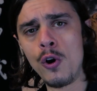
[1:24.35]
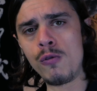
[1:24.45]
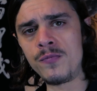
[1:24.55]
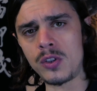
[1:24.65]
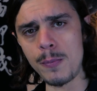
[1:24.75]

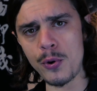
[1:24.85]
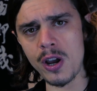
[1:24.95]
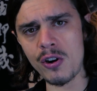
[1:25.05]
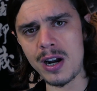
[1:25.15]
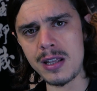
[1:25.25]
Un tipo
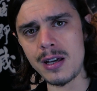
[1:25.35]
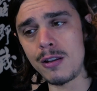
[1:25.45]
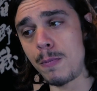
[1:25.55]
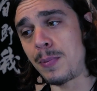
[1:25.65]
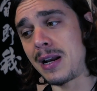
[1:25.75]
que ha
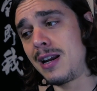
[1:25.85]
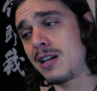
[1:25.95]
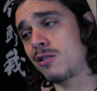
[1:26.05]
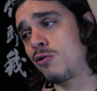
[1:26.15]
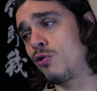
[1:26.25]
organizado
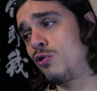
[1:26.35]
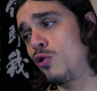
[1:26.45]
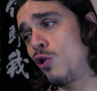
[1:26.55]
peleas con